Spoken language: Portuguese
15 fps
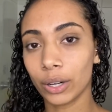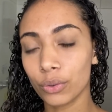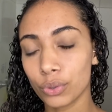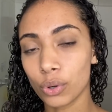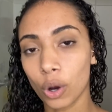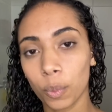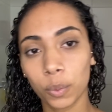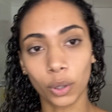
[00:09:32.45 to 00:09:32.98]
De
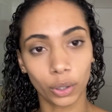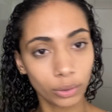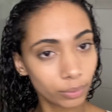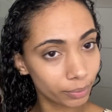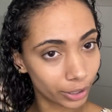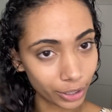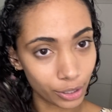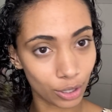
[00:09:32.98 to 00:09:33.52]
corpo todo,
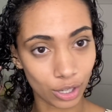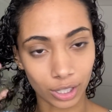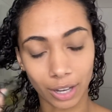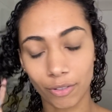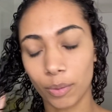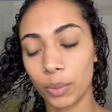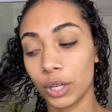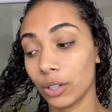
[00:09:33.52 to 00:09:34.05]
porque antes eu só
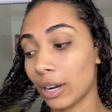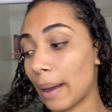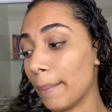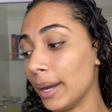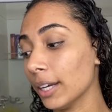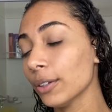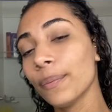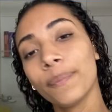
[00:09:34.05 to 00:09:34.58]
tava molhando o
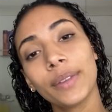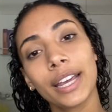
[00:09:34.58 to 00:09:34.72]
cabelo.